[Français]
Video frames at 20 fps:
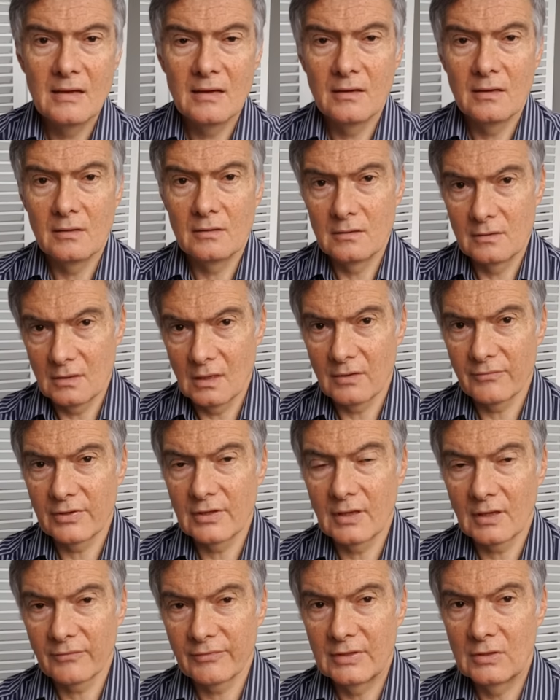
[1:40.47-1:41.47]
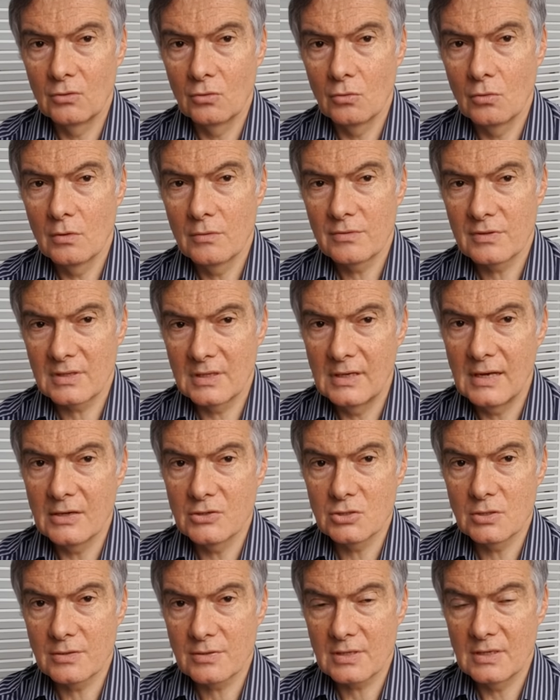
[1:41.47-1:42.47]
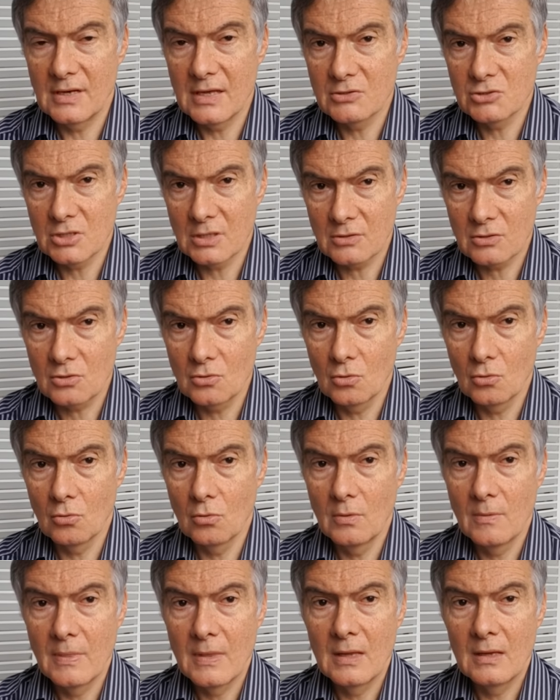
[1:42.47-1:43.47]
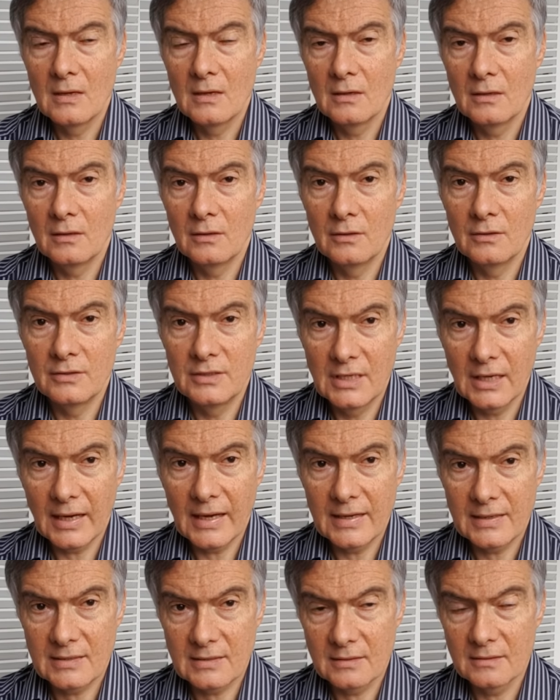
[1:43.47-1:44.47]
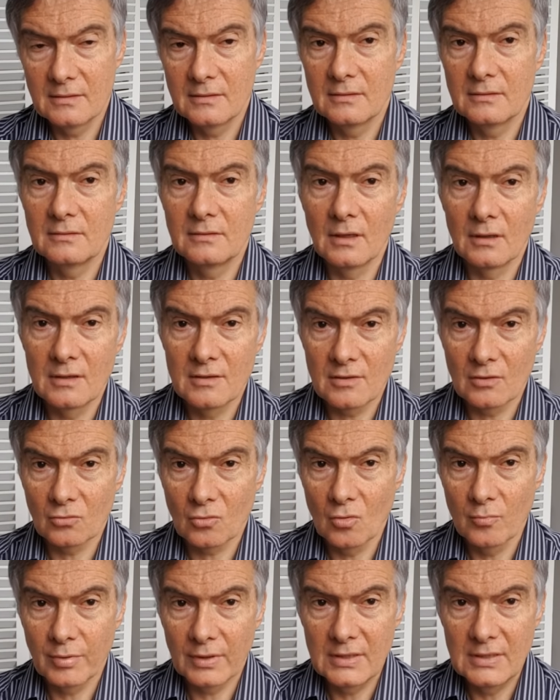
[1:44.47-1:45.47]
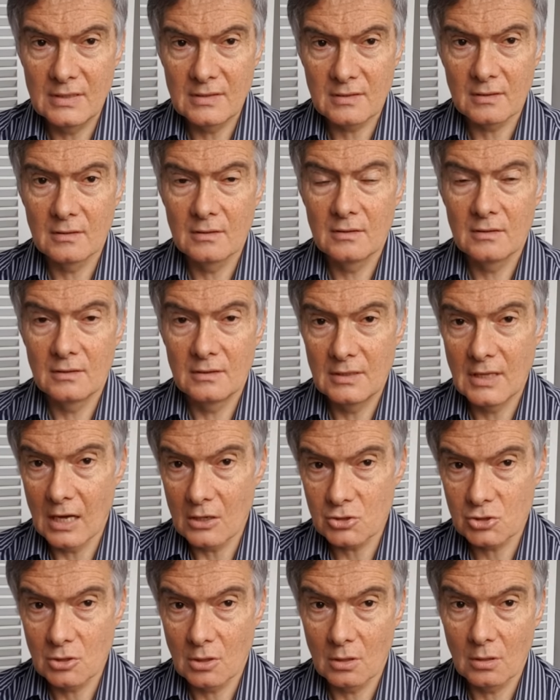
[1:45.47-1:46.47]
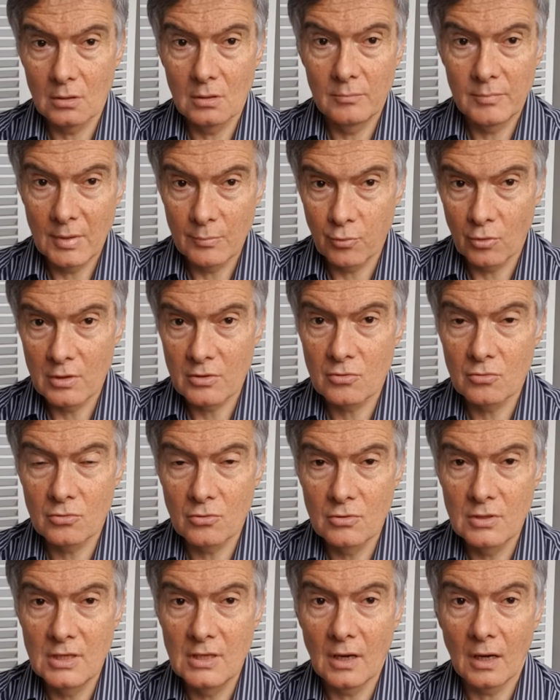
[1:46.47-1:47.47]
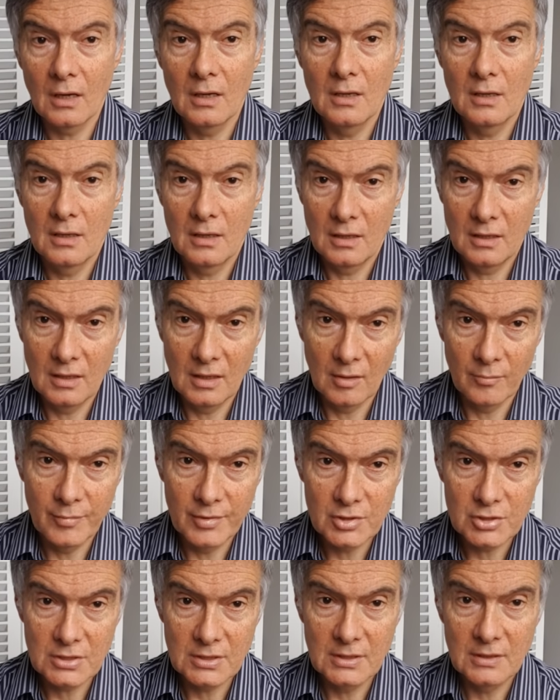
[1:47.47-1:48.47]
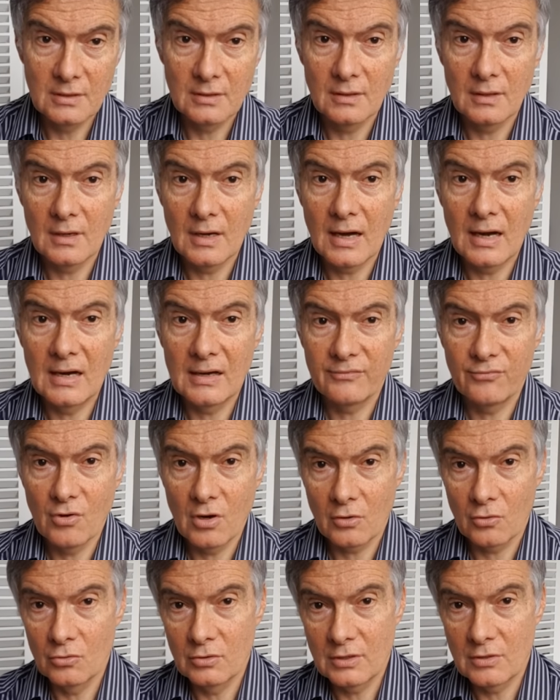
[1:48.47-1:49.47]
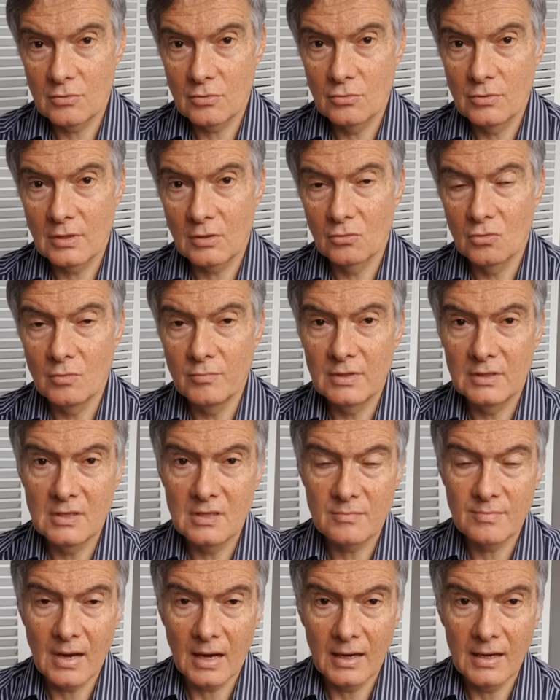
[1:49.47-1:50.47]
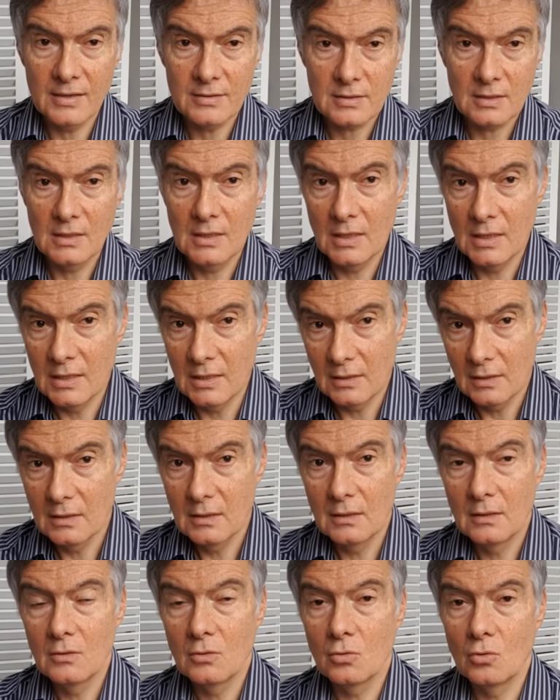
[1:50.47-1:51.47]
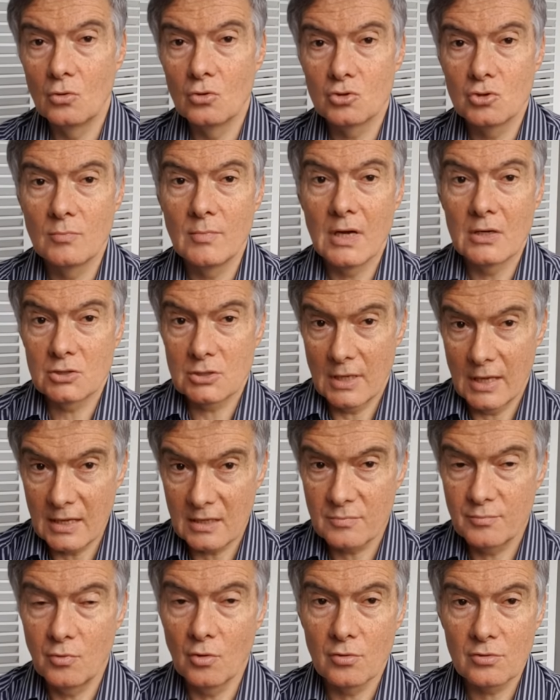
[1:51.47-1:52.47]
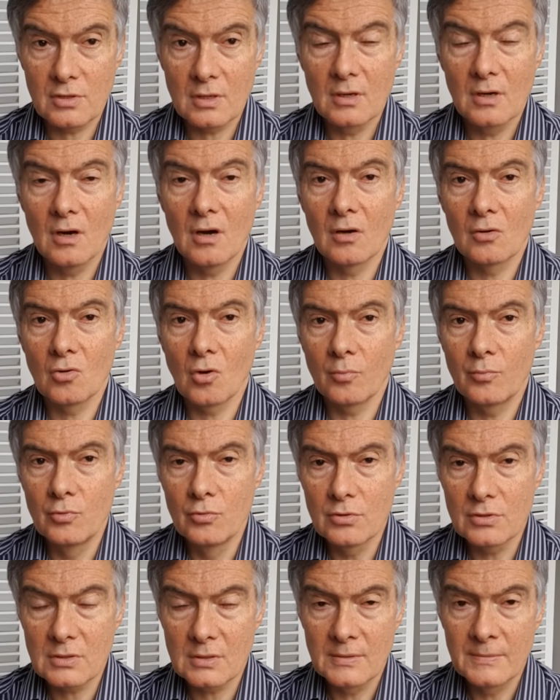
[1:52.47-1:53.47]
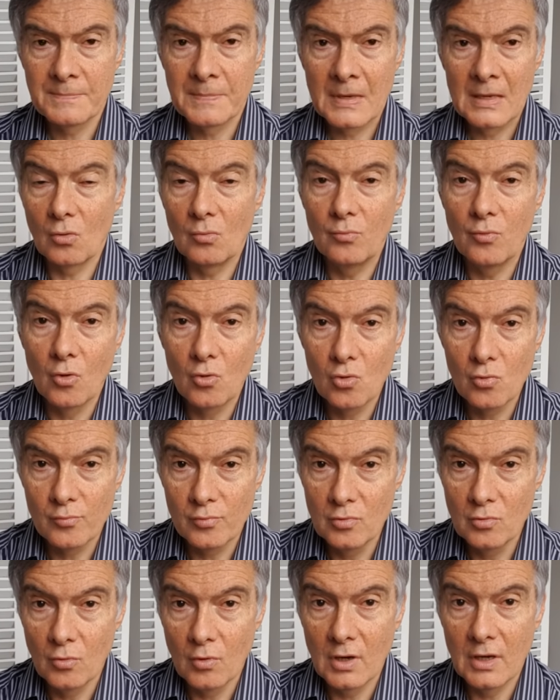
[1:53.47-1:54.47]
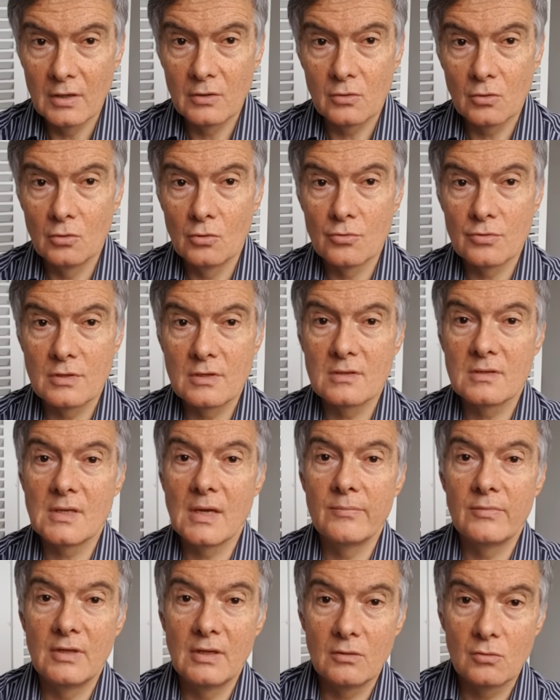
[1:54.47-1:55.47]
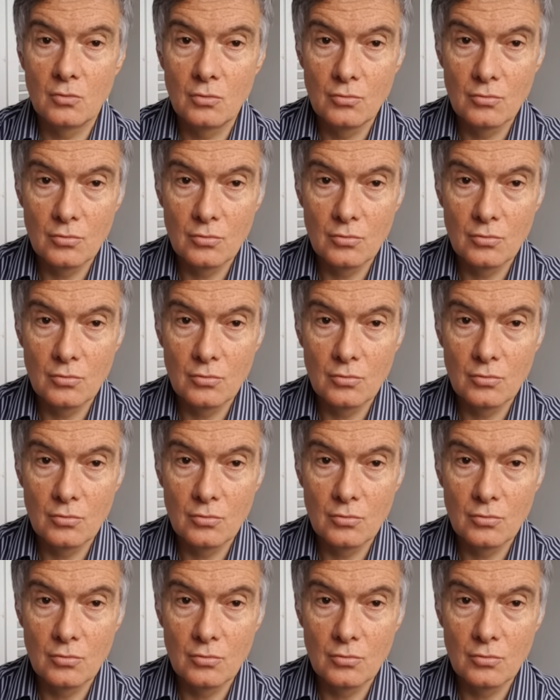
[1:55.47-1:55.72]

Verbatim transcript: euh, dans l'avant-dernière vidéo, c'est l'injection euh, directe dans les entreprises d'argent eh pour les soutenir et empêcher à la fois que le tissu économique disparaisse et que le chômage explose encore plus. Donc beaucoup plus loin que le système des,